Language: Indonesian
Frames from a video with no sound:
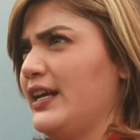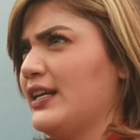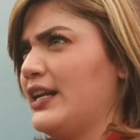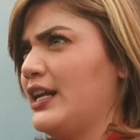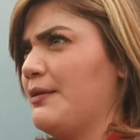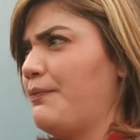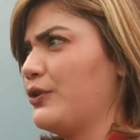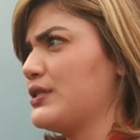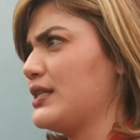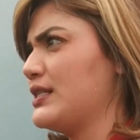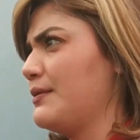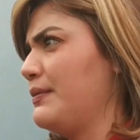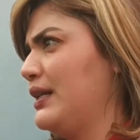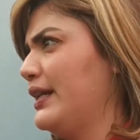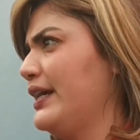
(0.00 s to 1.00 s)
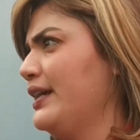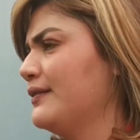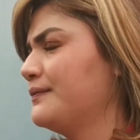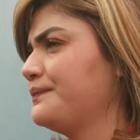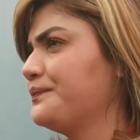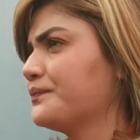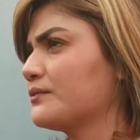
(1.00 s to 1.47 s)
Hilda di posisi Billy,
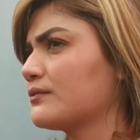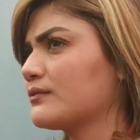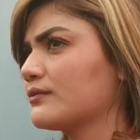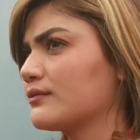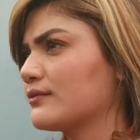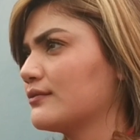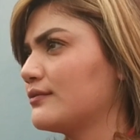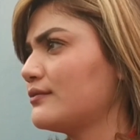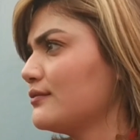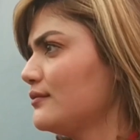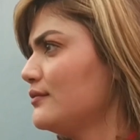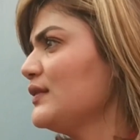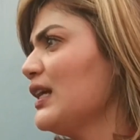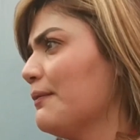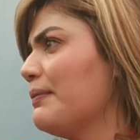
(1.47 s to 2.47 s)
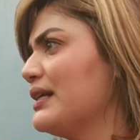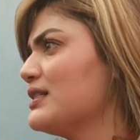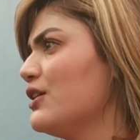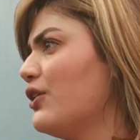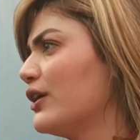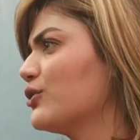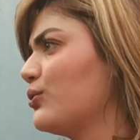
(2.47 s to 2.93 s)

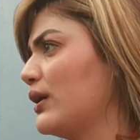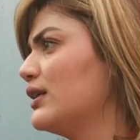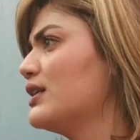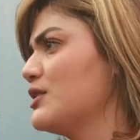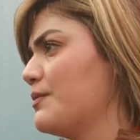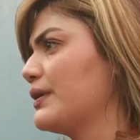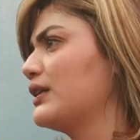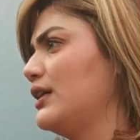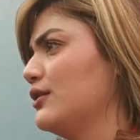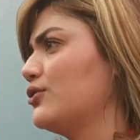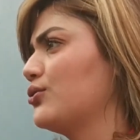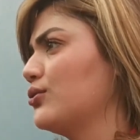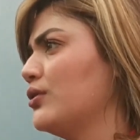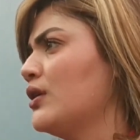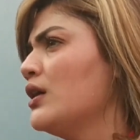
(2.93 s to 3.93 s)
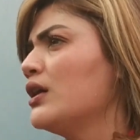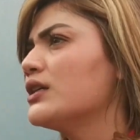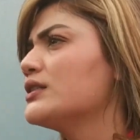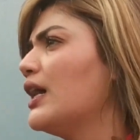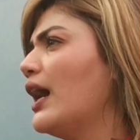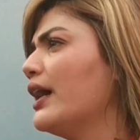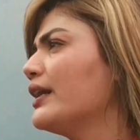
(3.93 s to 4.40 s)
pasti orang tua Hilda
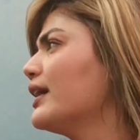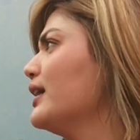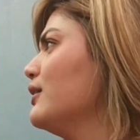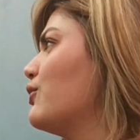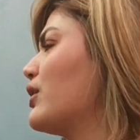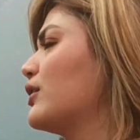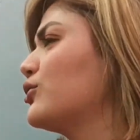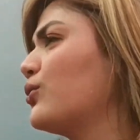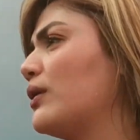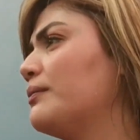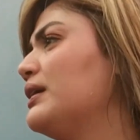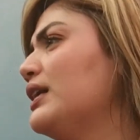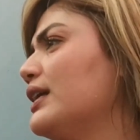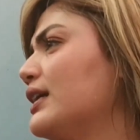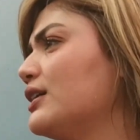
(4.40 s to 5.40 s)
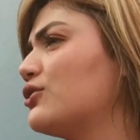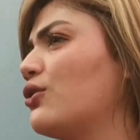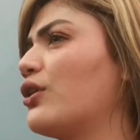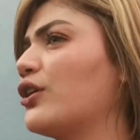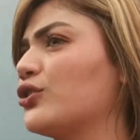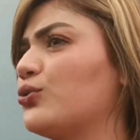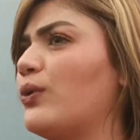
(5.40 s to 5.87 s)
jangan kan orang tua Billy gitu
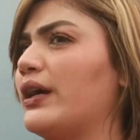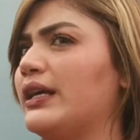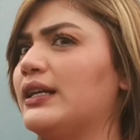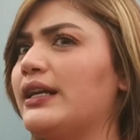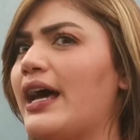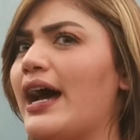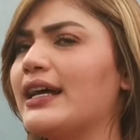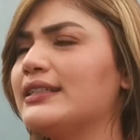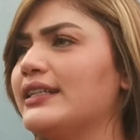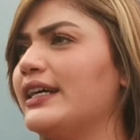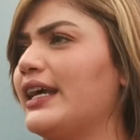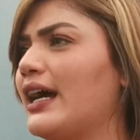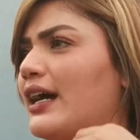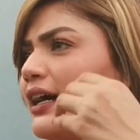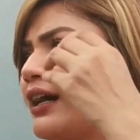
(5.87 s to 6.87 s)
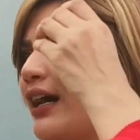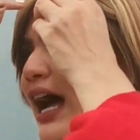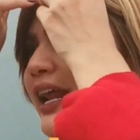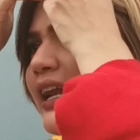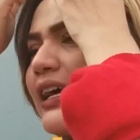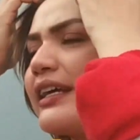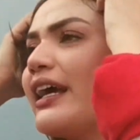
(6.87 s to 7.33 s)
orang tua Hilda aja yang
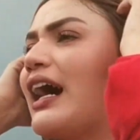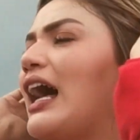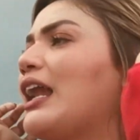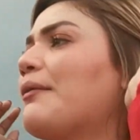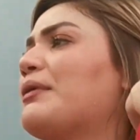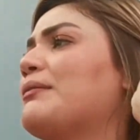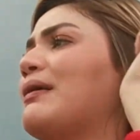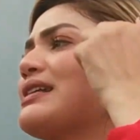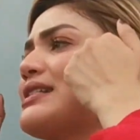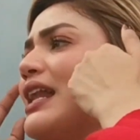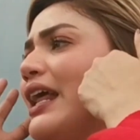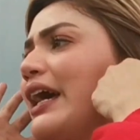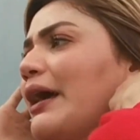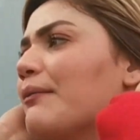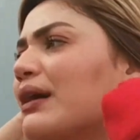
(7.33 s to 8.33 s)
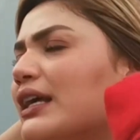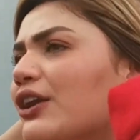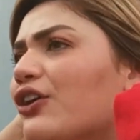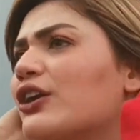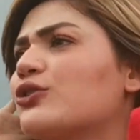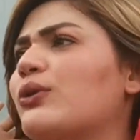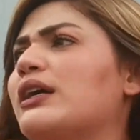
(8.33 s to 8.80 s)
anak yang ngalamin masalah kayak
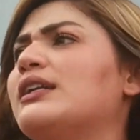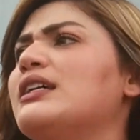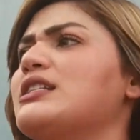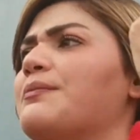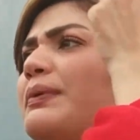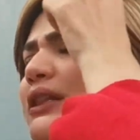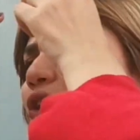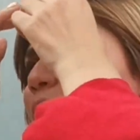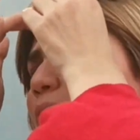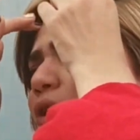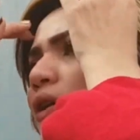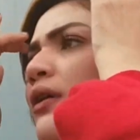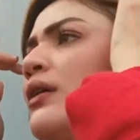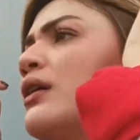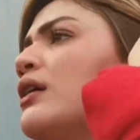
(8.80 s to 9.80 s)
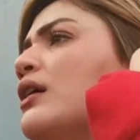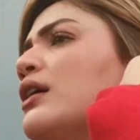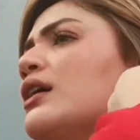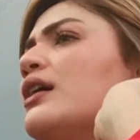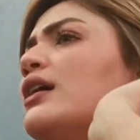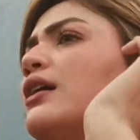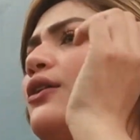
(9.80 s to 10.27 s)
begini orang tua Hilda sempet ngomong
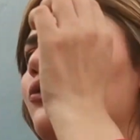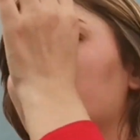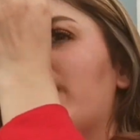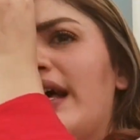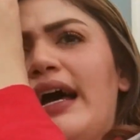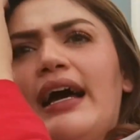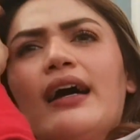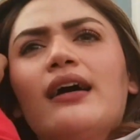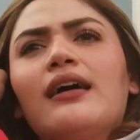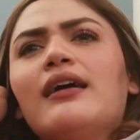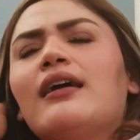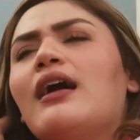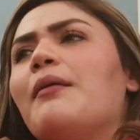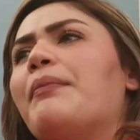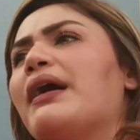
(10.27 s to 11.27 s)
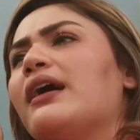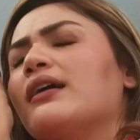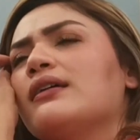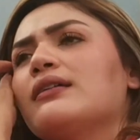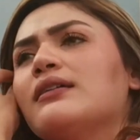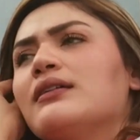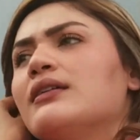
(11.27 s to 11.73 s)
udah uh, apa
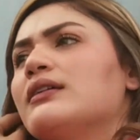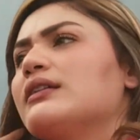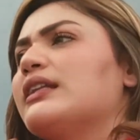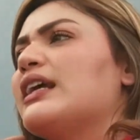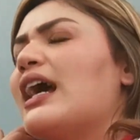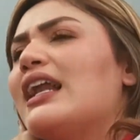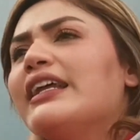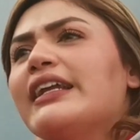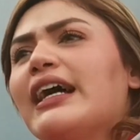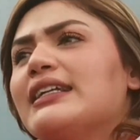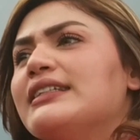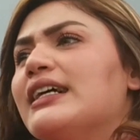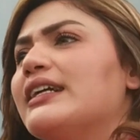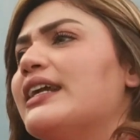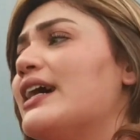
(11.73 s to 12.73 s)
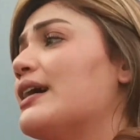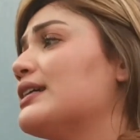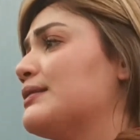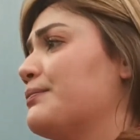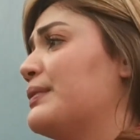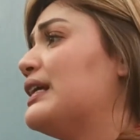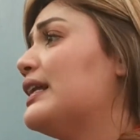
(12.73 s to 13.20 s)
tinggalin aja ada
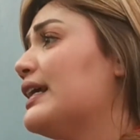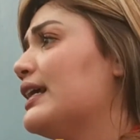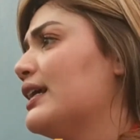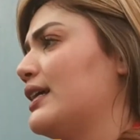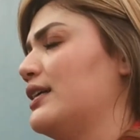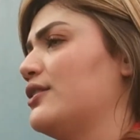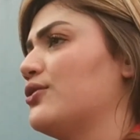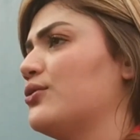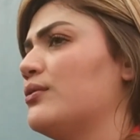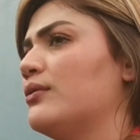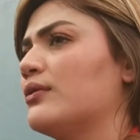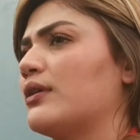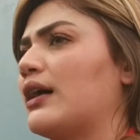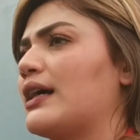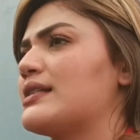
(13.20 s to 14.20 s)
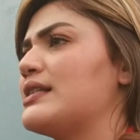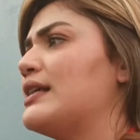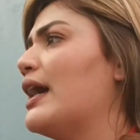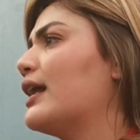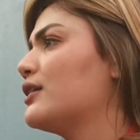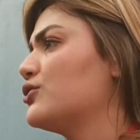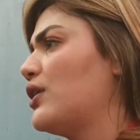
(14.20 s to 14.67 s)
Billy
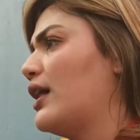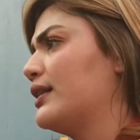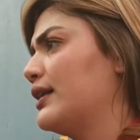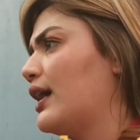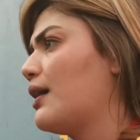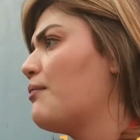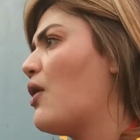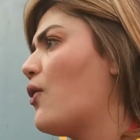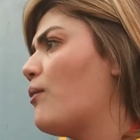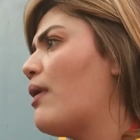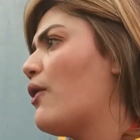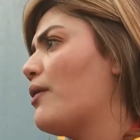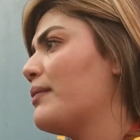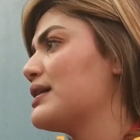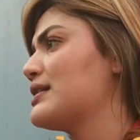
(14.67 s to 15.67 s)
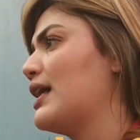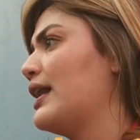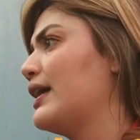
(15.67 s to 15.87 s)
kasihan soalnya ke bawah-bawah